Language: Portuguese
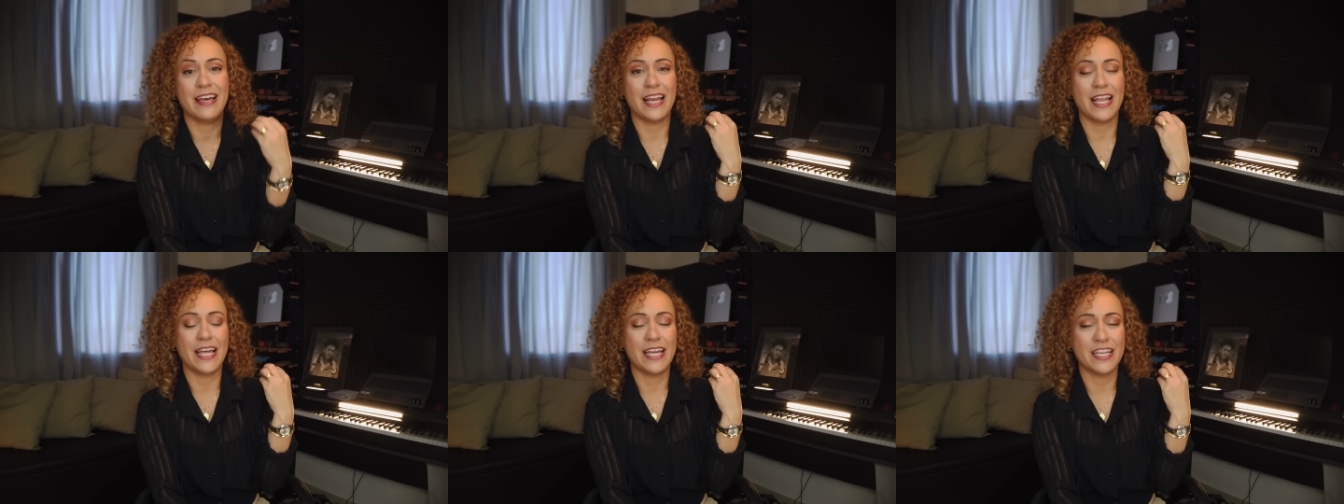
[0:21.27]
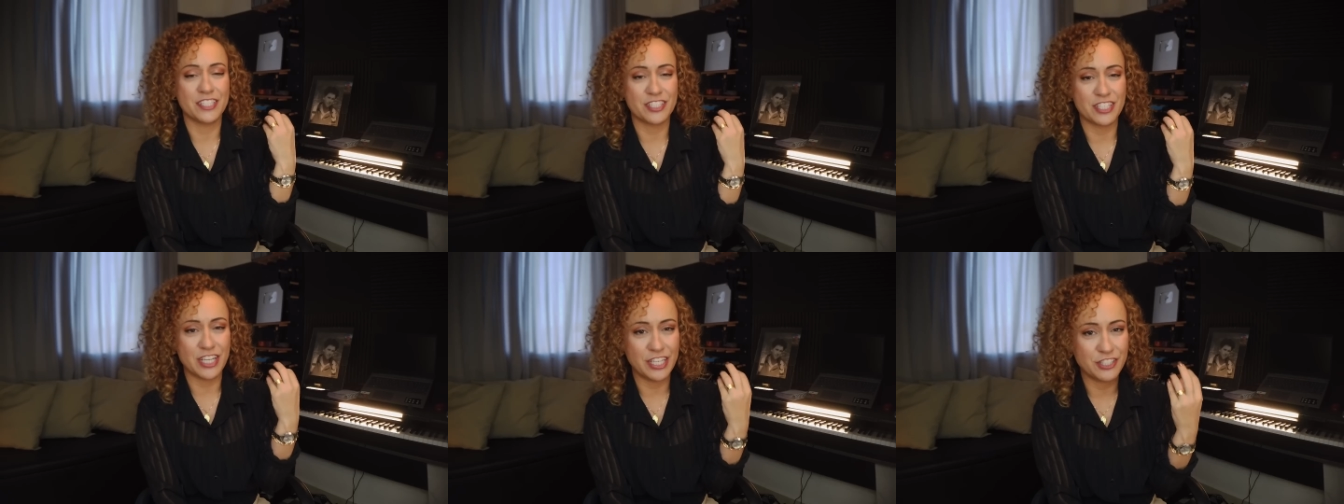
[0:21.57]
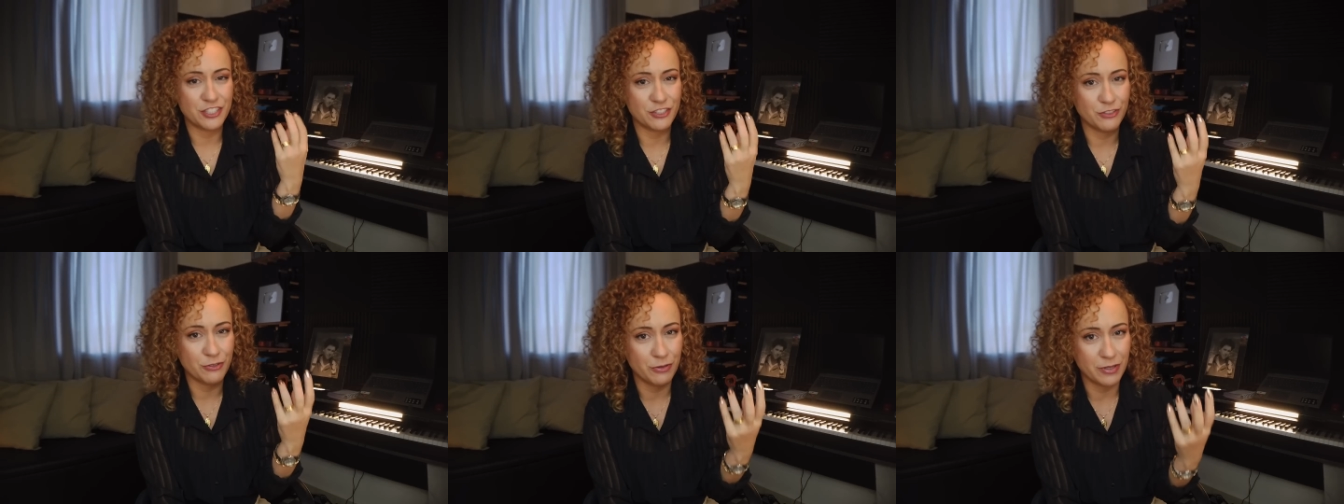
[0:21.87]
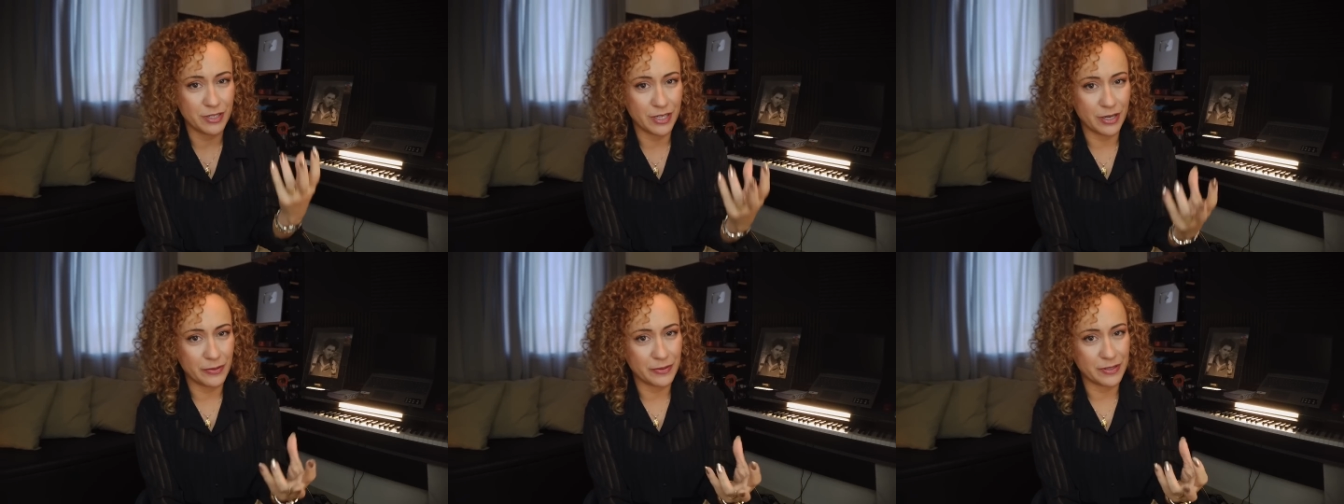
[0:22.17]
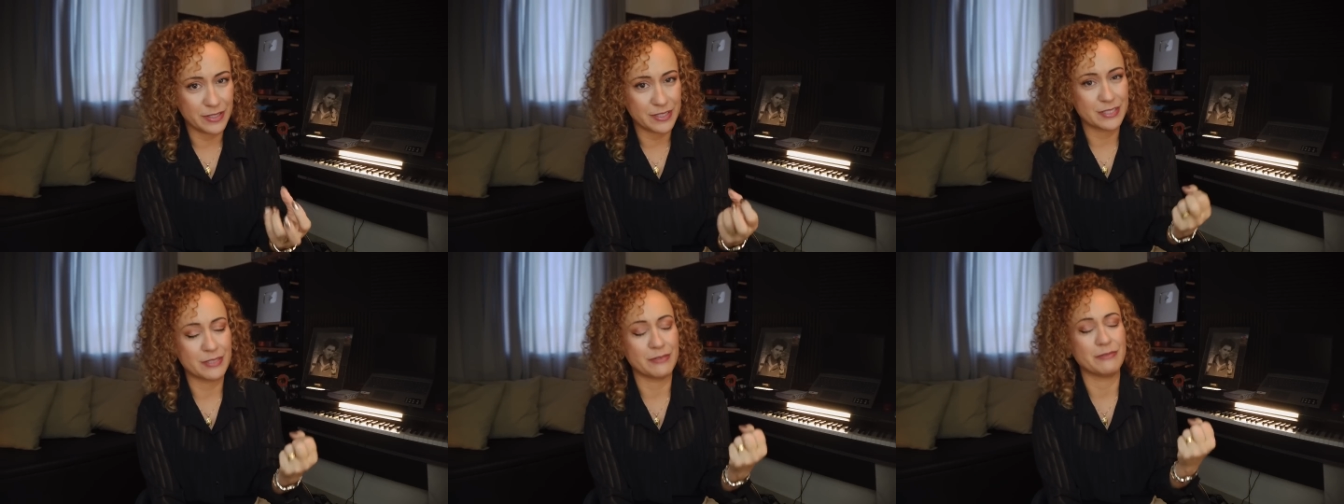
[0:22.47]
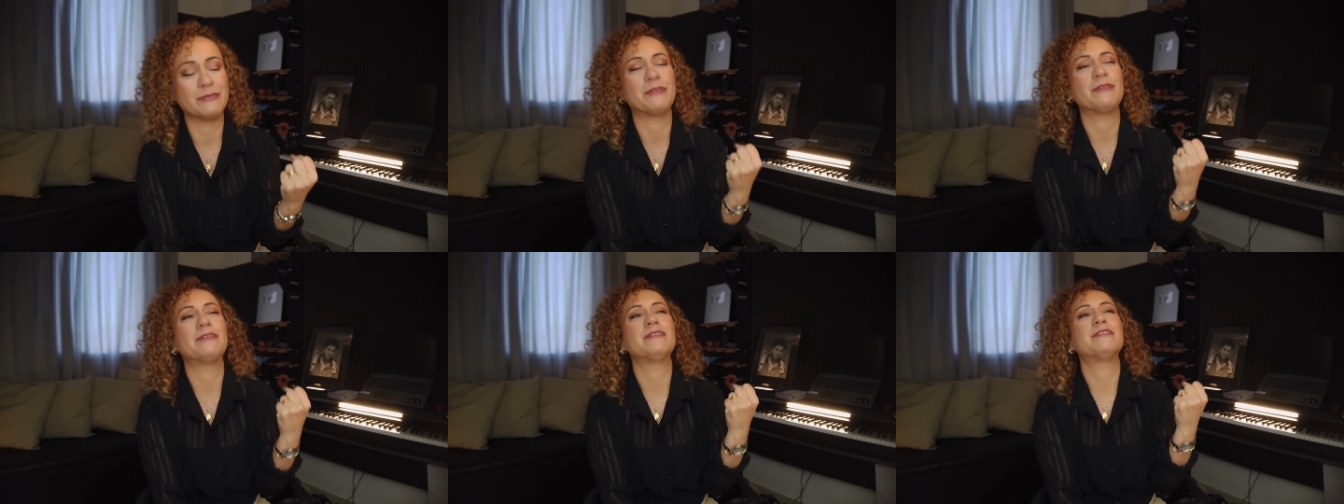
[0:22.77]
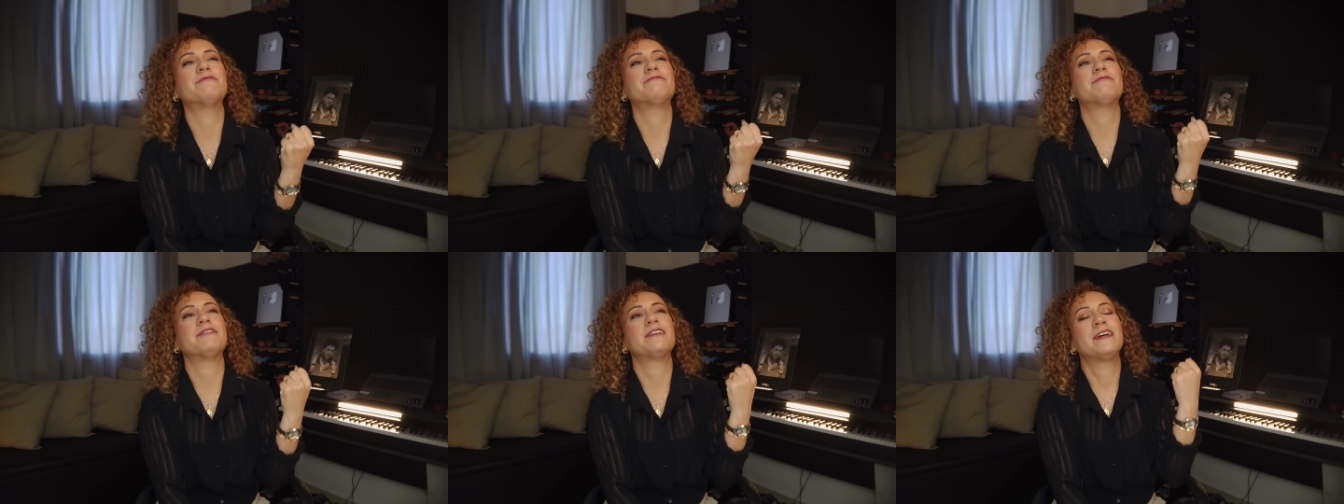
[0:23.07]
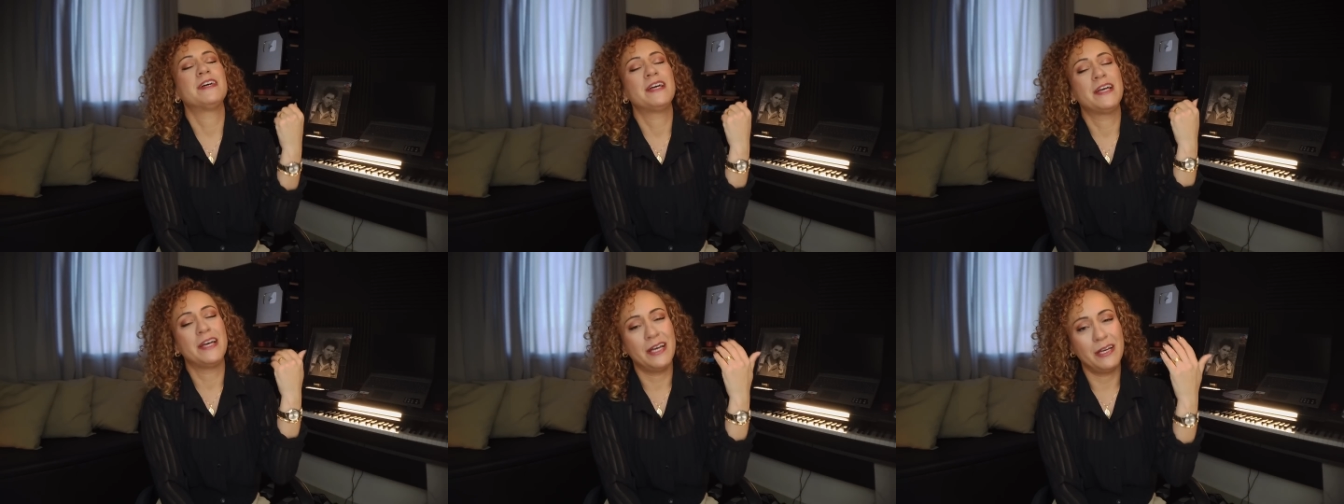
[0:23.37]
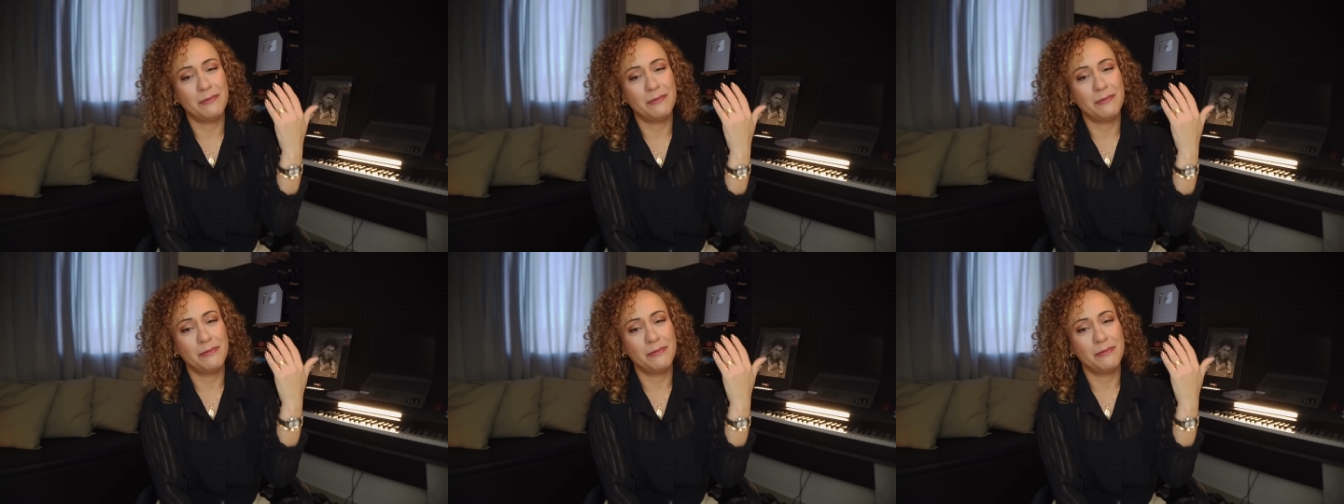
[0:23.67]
Ela é regente do Coral Canção Nova,